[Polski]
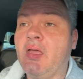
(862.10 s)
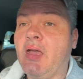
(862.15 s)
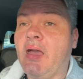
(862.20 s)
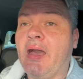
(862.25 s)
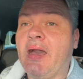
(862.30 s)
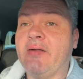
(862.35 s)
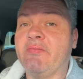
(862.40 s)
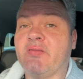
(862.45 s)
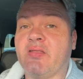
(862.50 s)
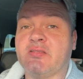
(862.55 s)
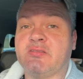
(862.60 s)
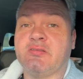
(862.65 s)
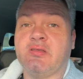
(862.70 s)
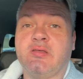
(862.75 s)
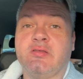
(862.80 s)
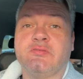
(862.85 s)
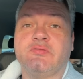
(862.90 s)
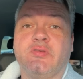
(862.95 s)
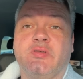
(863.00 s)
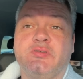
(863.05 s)
A
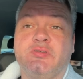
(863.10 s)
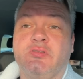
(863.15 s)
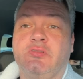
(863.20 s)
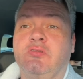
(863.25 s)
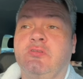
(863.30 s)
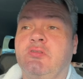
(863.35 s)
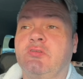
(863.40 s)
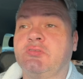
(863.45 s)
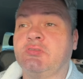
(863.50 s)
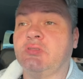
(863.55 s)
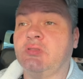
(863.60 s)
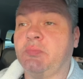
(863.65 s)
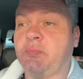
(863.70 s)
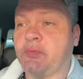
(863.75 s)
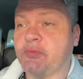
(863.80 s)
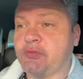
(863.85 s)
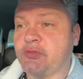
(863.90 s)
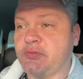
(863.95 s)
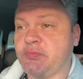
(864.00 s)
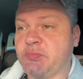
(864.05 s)
wracając, słuchajcie, do nocy. No
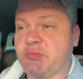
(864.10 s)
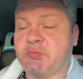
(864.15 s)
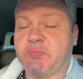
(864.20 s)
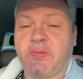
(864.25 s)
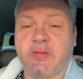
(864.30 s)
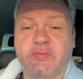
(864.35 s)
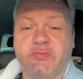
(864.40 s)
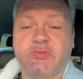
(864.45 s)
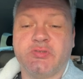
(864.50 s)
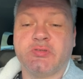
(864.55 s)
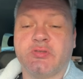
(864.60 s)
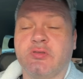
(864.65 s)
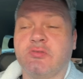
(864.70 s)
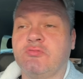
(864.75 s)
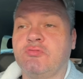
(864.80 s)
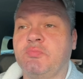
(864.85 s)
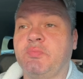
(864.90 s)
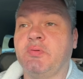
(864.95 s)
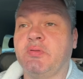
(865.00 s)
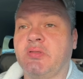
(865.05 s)
poszliśmy spać, wszystko
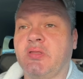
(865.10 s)
super.